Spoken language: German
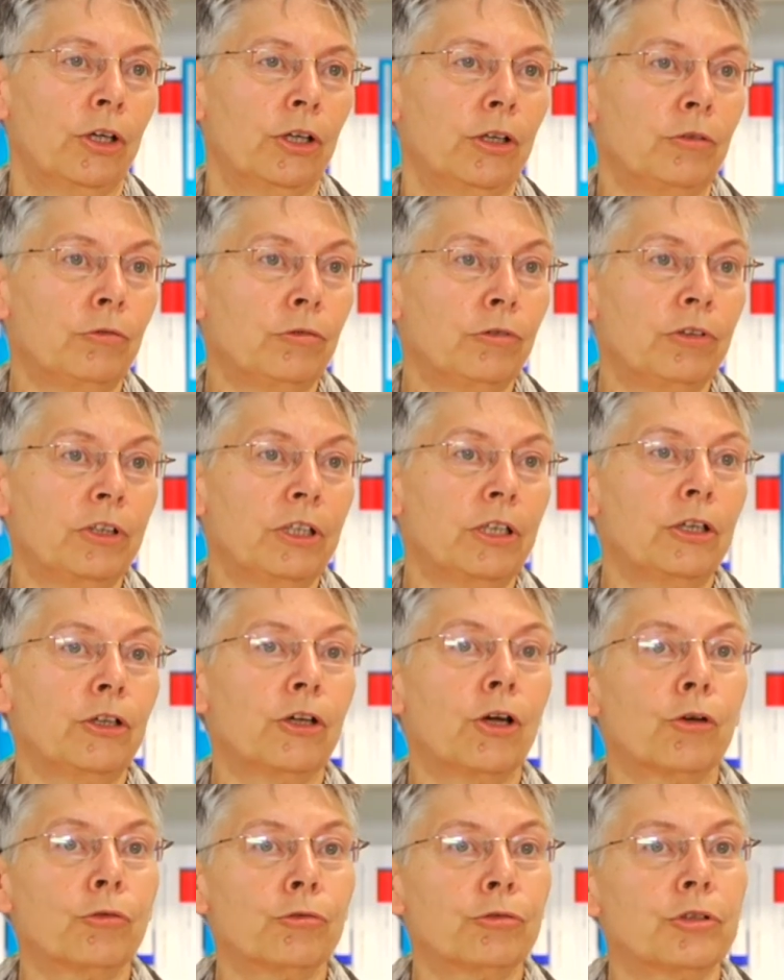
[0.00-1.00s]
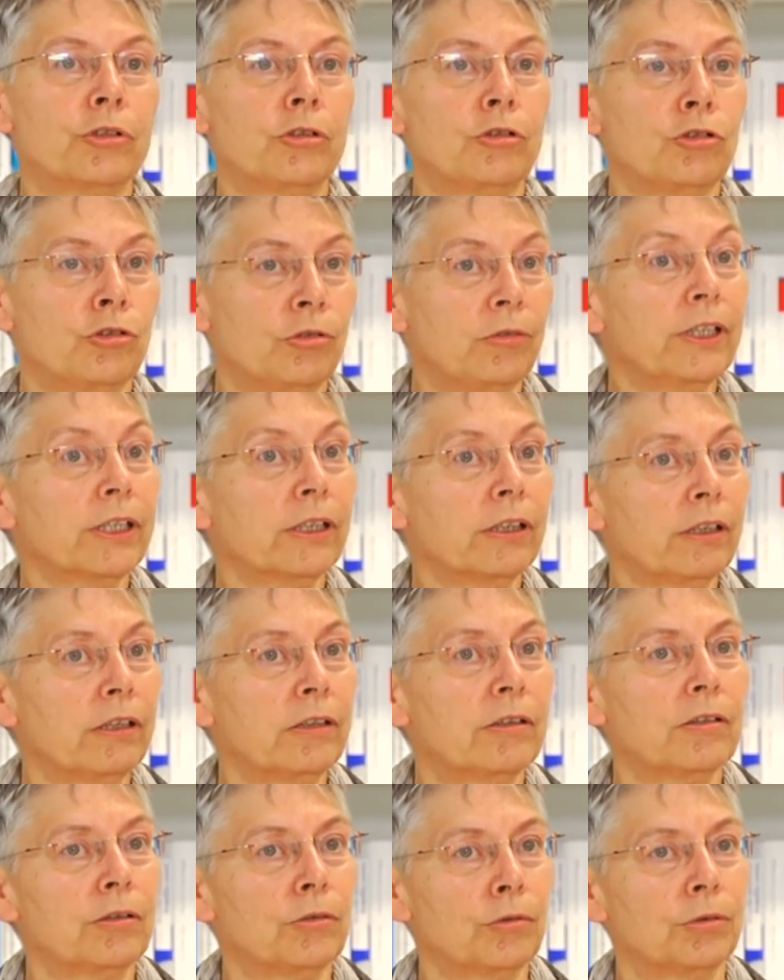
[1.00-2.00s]
in vielen auch für sie
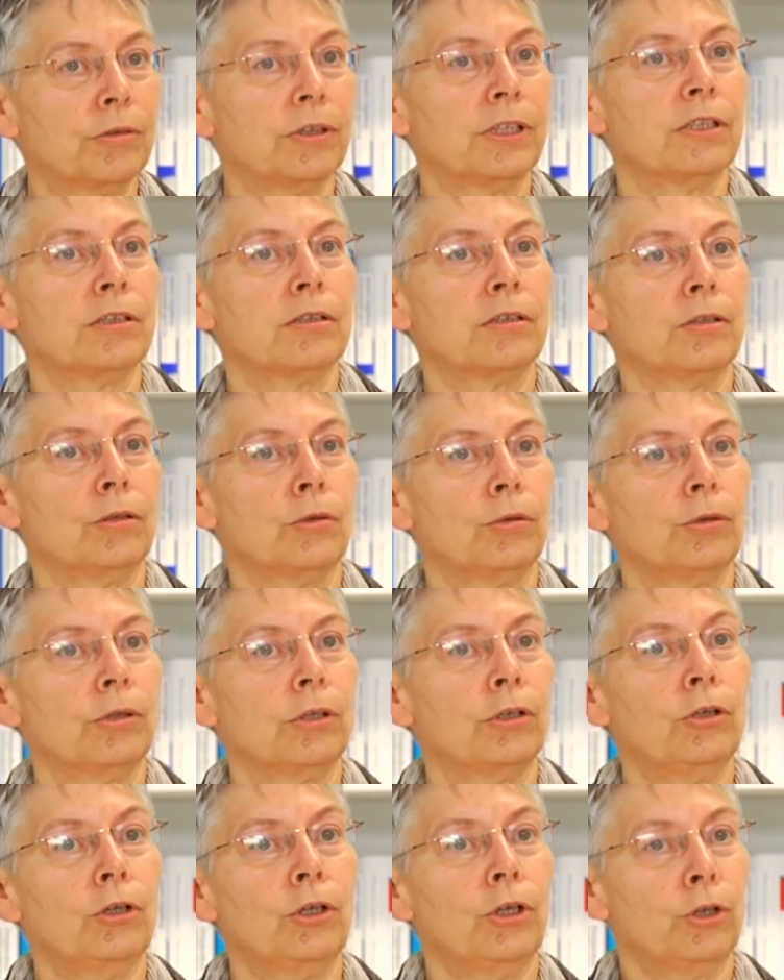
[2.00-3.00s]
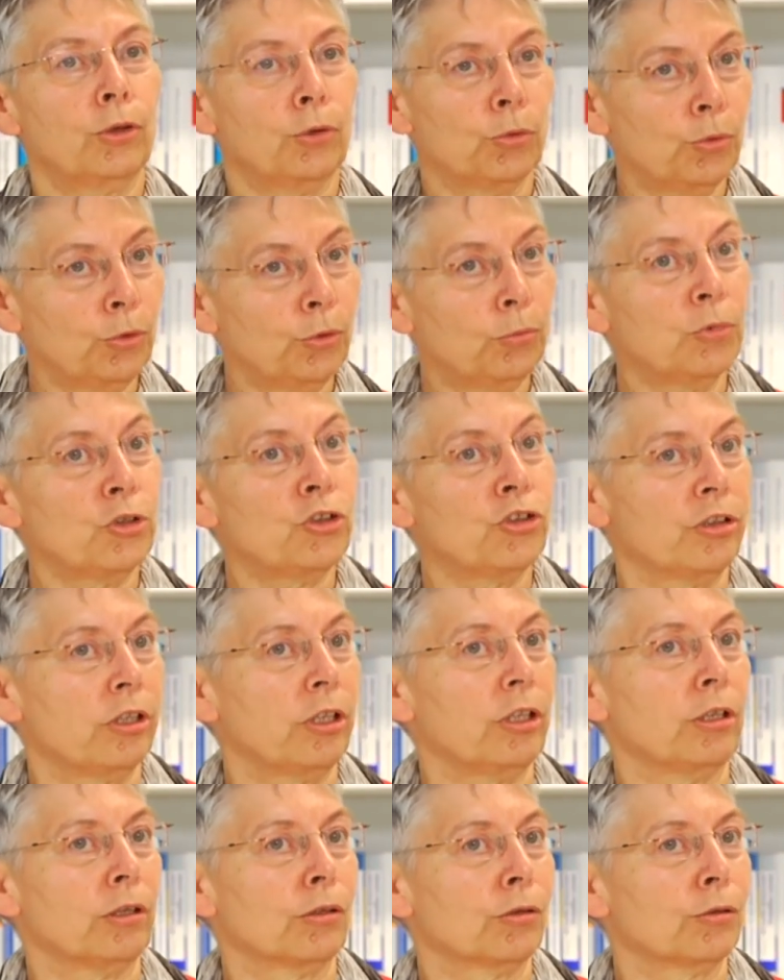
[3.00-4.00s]
schwierigen Situationen gut
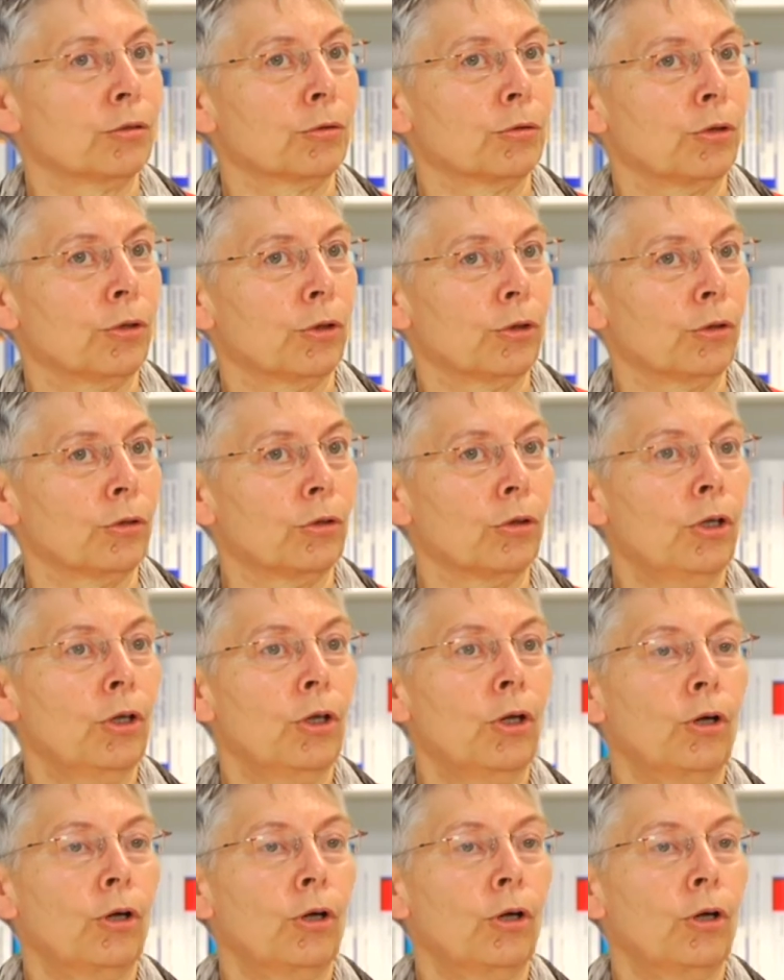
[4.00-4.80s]
bestehen zu können.